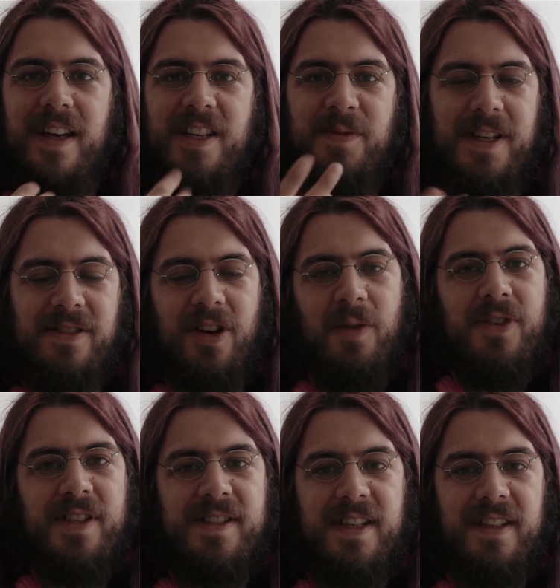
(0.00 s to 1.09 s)
entsprechend
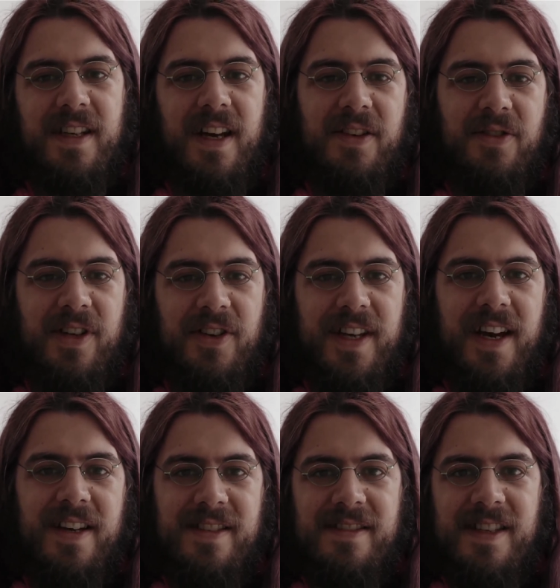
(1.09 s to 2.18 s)
kommunizieren kann. Und auch
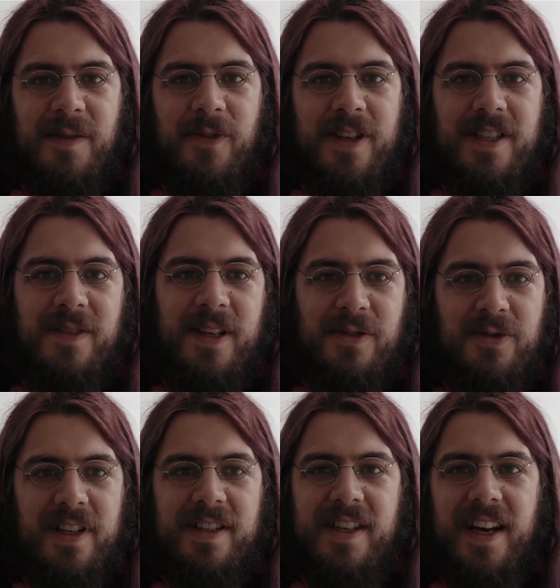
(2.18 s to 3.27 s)
da ist es eben wichtig, wer
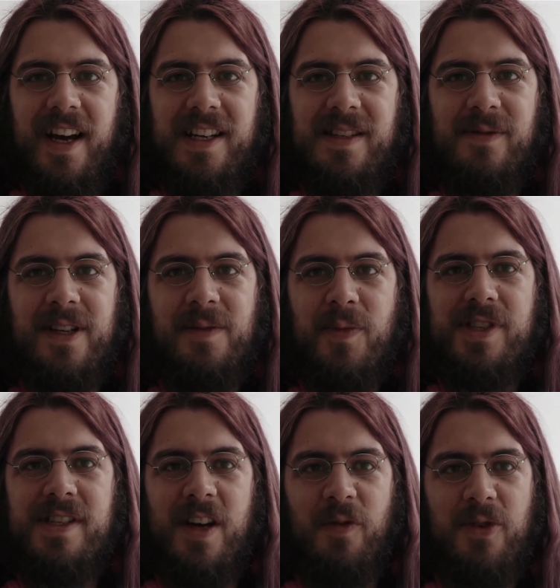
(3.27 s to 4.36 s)
Jugendliche erreichen will,
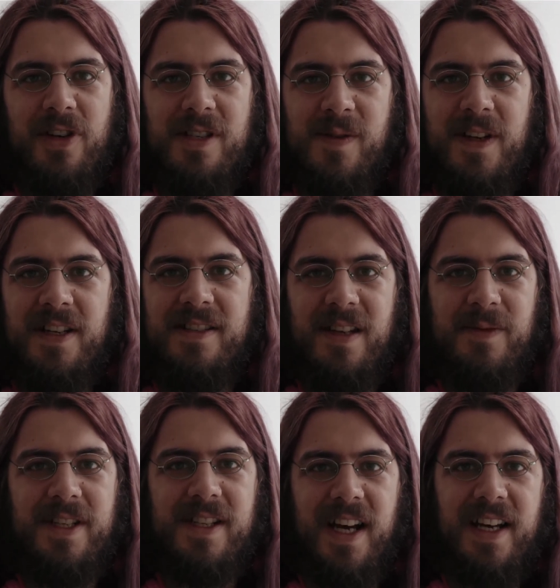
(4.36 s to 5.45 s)
muss sich auf möglichst viele dieser
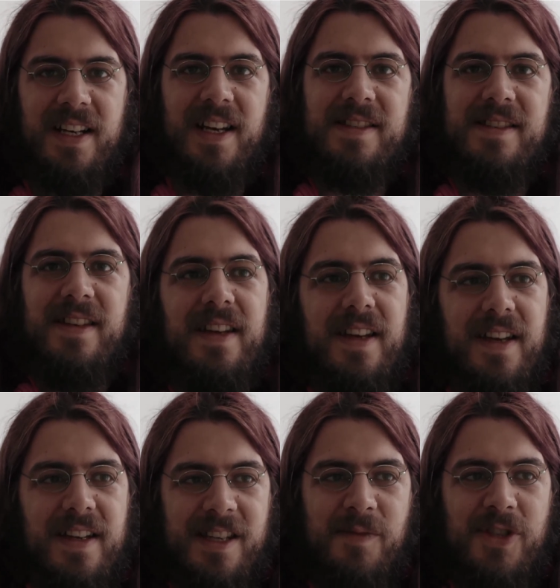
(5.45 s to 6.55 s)
Medien einlassen.
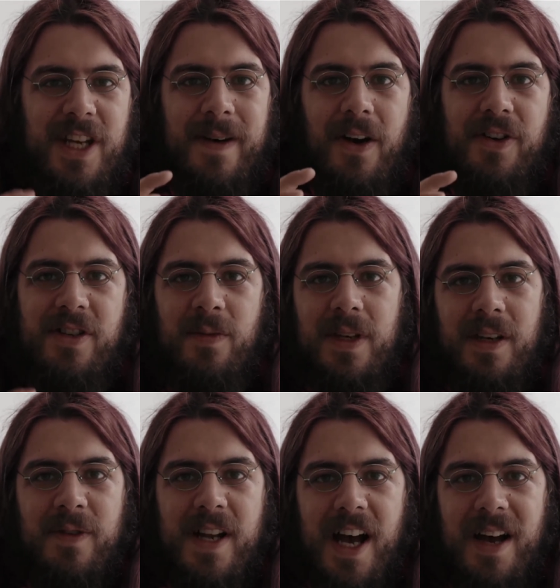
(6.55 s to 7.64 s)
Das muss aber auch nicht
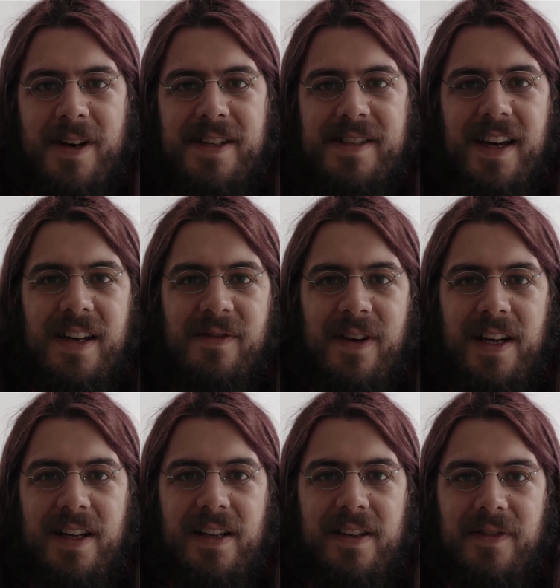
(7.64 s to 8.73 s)
unbedingt viel Arbeit sein,
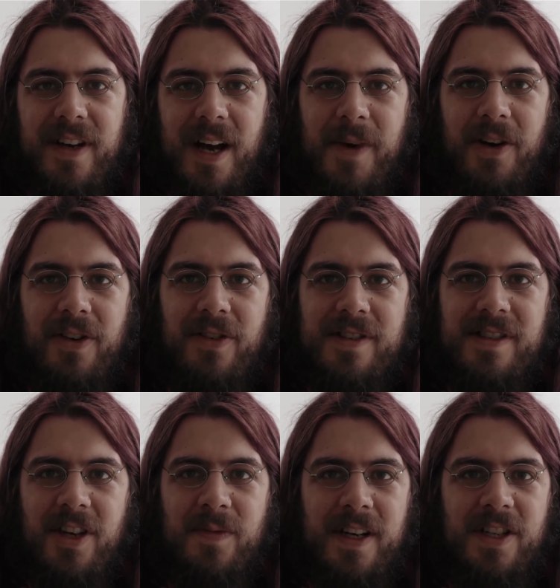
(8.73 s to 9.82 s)
weil wir haben auch kurz
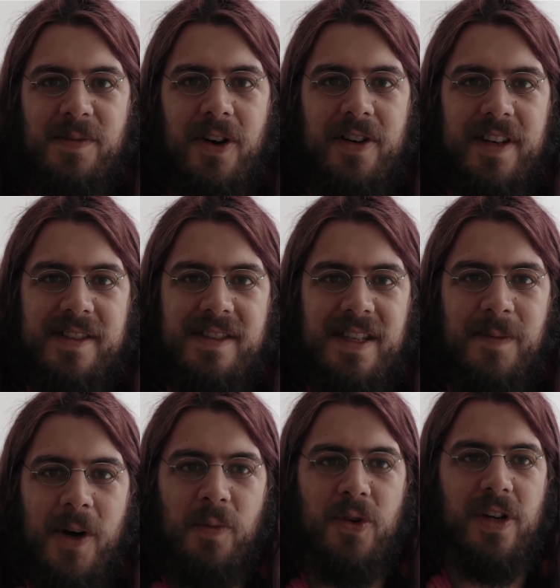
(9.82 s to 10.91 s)
darüber gesprochen, dass es
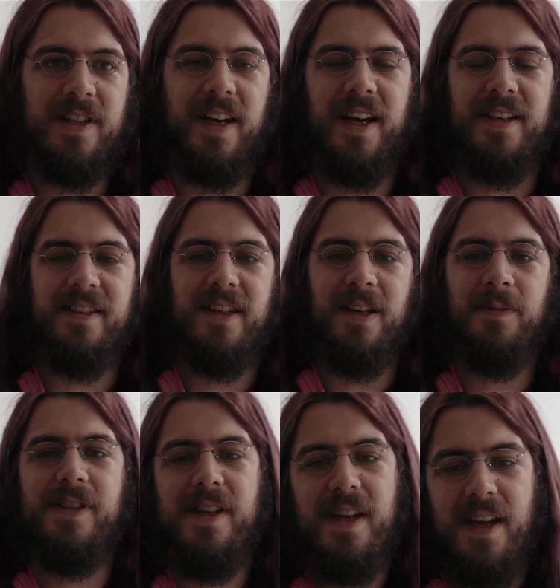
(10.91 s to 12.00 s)
eben auch Möglichkeiten
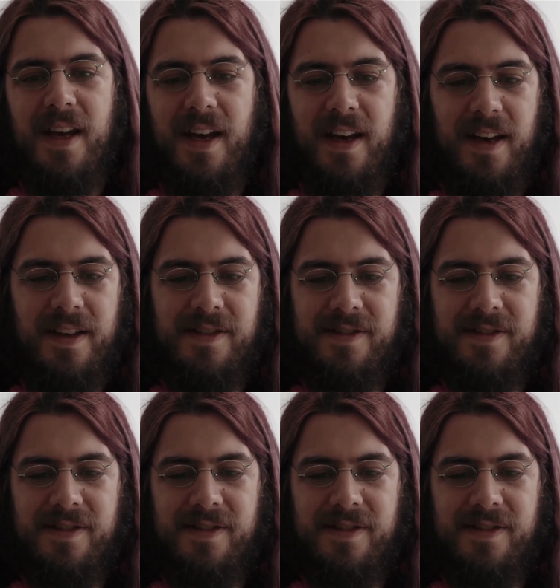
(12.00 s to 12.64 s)
gibt, äh,